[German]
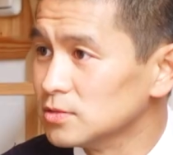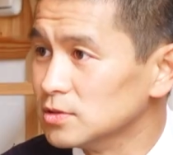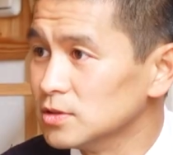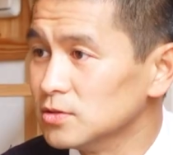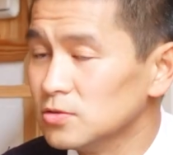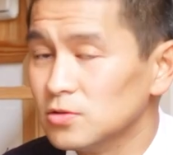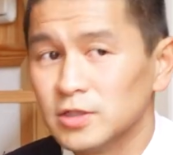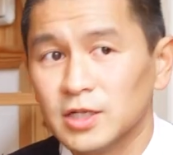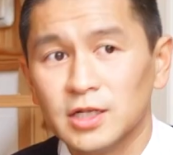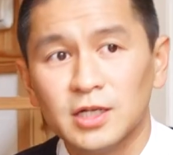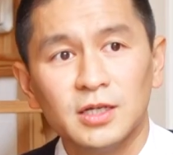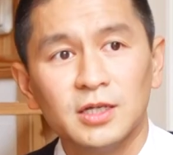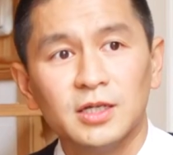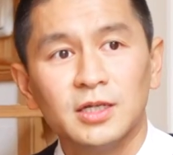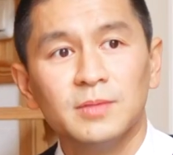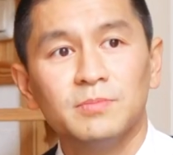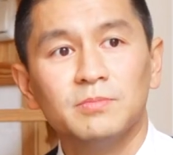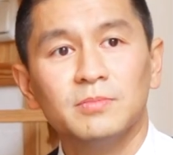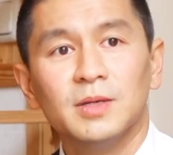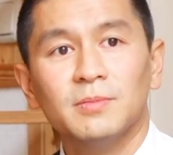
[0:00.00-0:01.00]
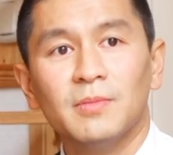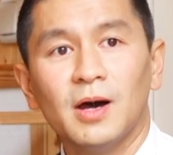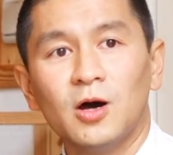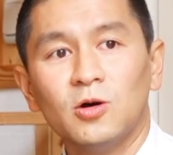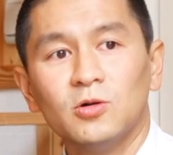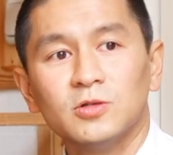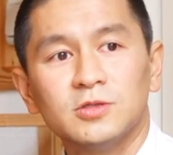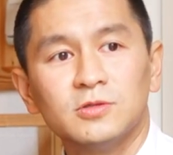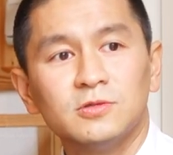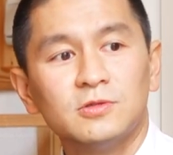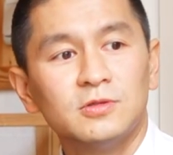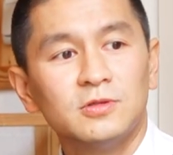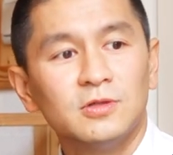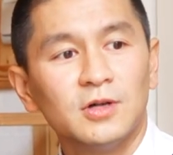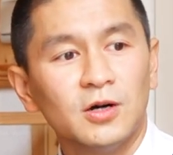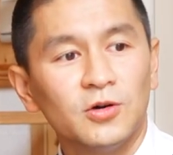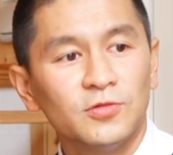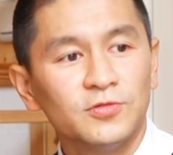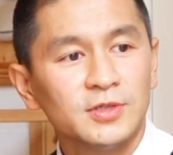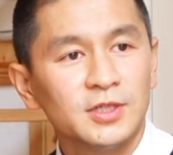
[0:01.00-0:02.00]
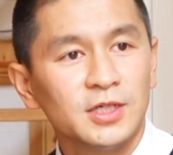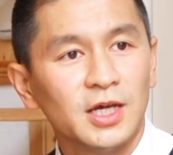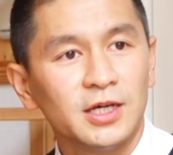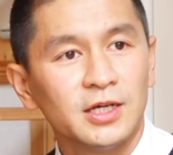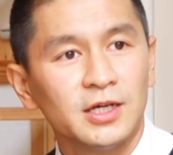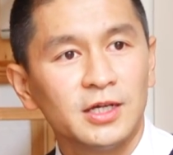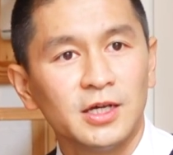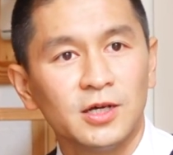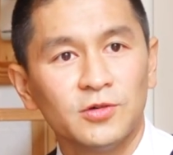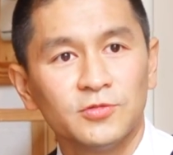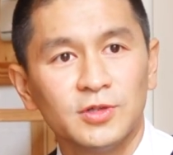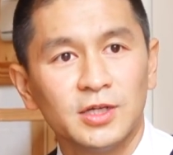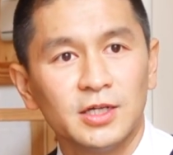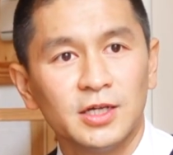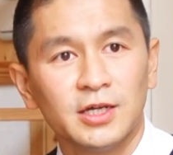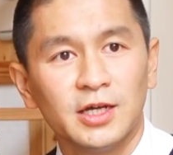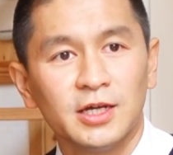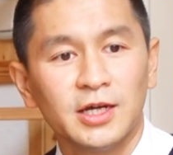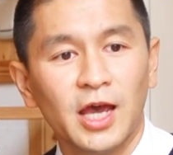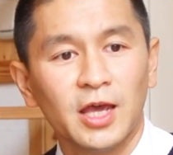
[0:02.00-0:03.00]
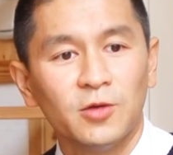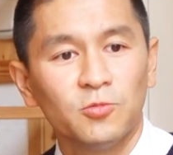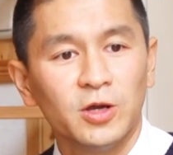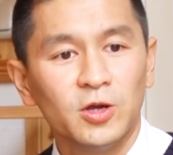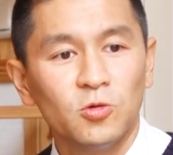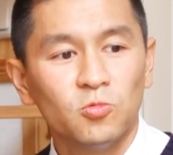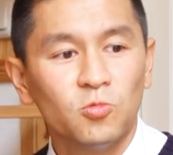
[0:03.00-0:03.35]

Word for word: ne, oder im, im, Auto auf der, auf der Highway